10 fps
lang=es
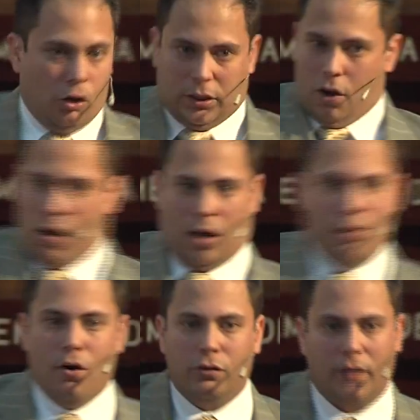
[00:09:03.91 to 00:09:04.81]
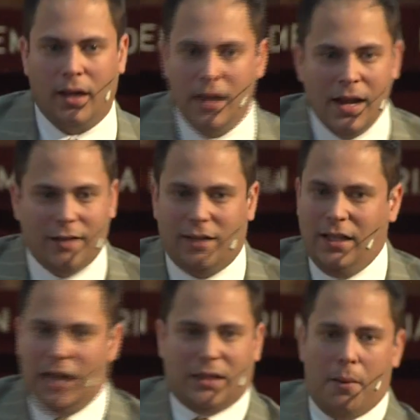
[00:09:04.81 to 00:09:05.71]
no te lo reconocen, ese
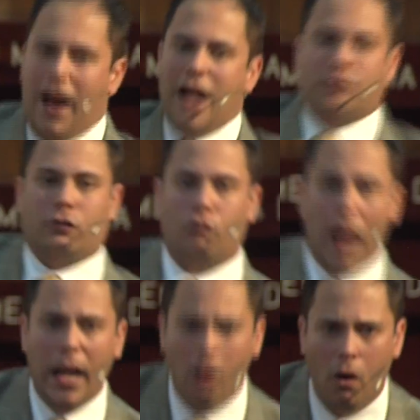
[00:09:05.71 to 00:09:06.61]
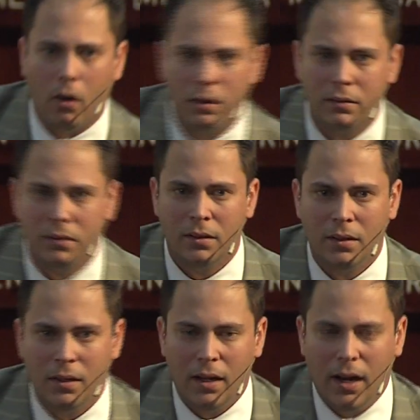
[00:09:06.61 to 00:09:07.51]
día te vas al suelo.
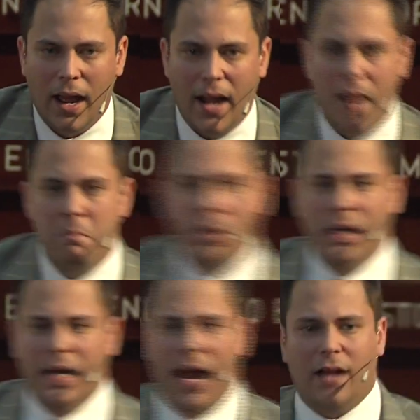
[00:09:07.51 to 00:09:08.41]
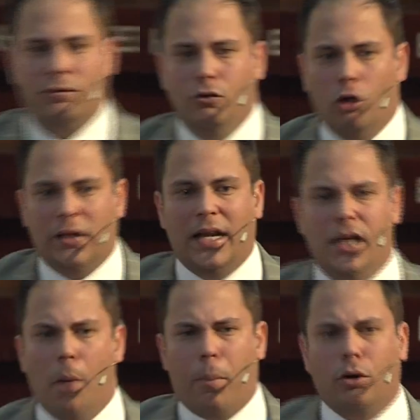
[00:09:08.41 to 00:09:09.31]
Jeremías no
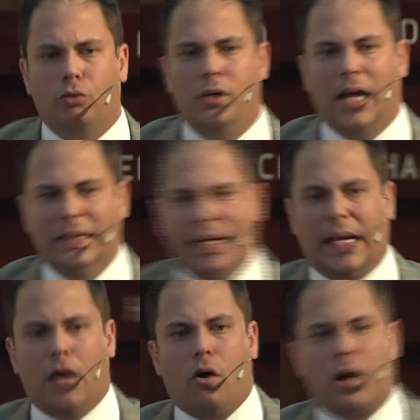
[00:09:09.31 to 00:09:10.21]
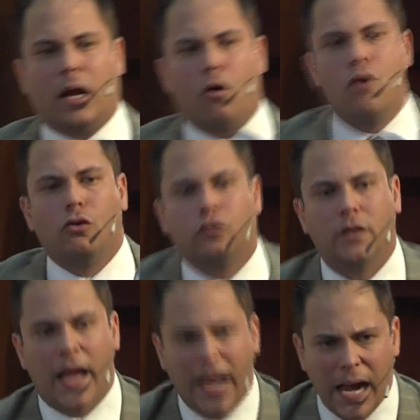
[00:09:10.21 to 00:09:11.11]
tenía oportunidad de que los
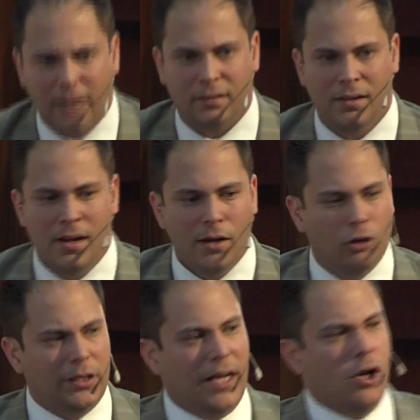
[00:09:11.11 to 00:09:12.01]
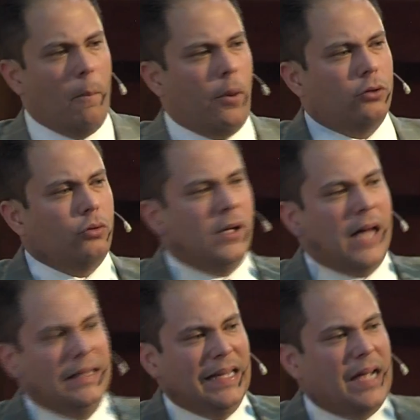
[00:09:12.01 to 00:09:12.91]
reconocieran. No tenía
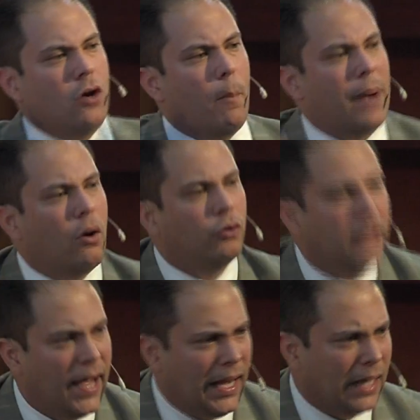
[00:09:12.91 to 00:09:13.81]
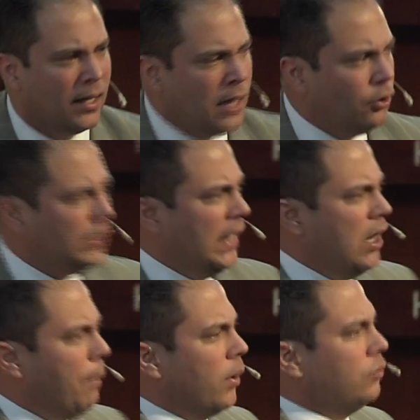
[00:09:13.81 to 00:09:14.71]
oportunidad de que lo aplaudieran. No
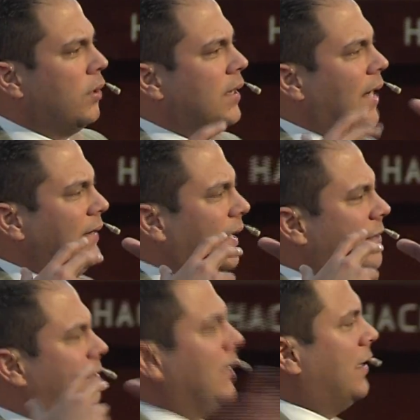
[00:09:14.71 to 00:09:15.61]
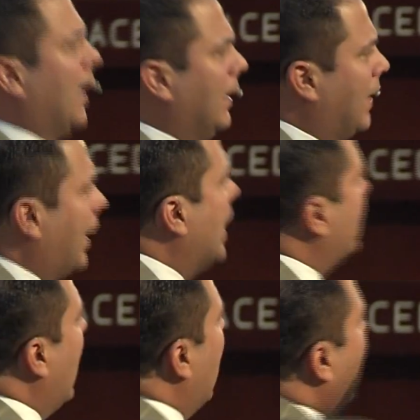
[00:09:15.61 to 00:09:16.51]
tenía oportunidad de que sintieran de que este es el